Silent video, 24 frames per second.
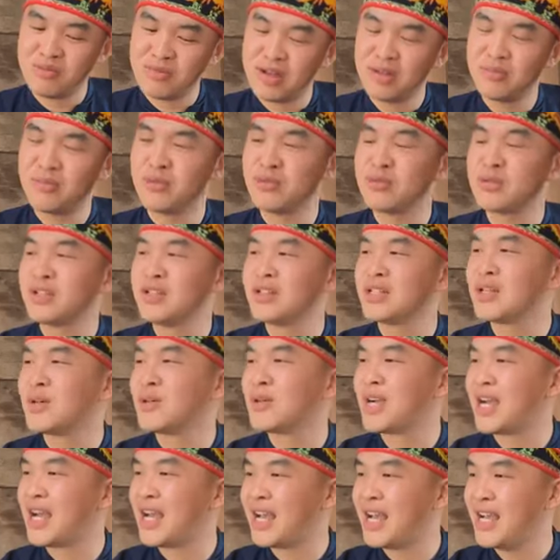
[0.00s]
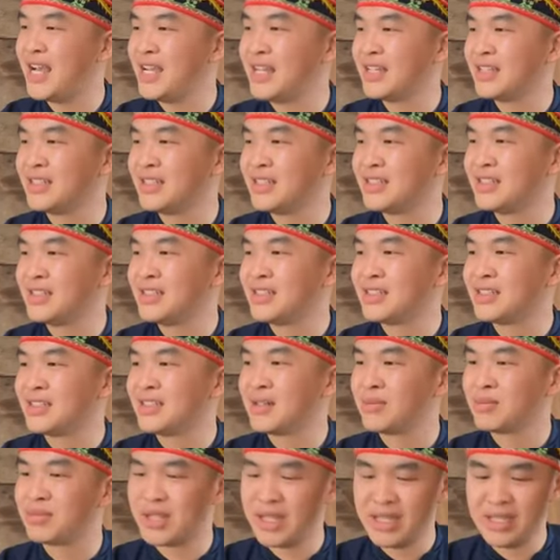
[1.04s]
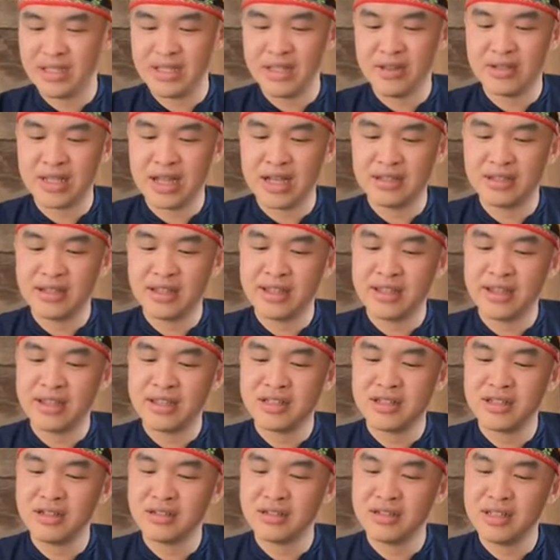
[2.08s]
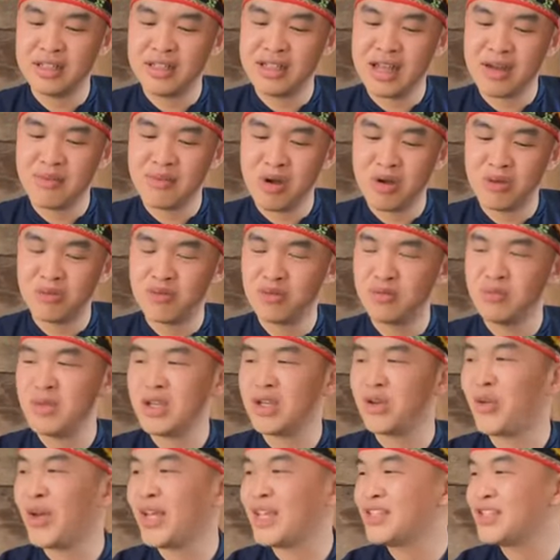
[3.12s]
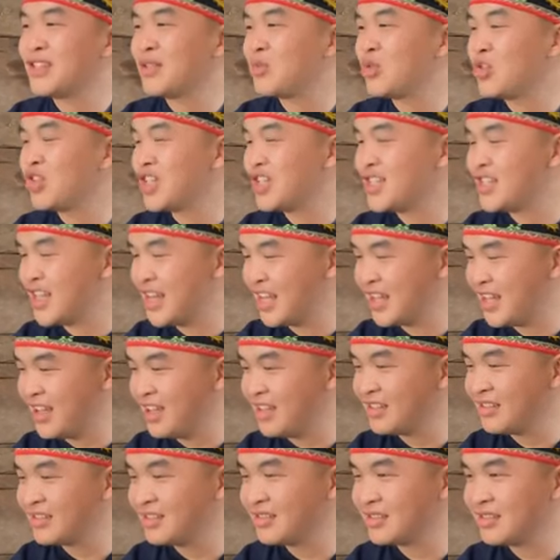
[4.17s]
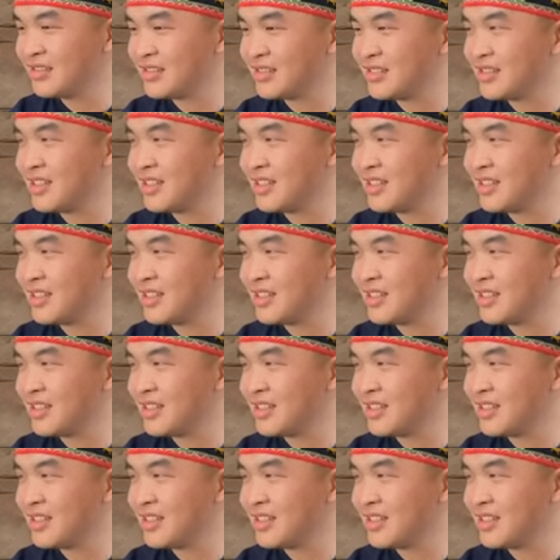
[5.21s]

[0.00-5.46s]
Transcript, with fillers: lâm ăn phù sương khẩu khá tập tĩnh ra thằng này ngày trước đi đá bóng cũng bị què chân một thời gian á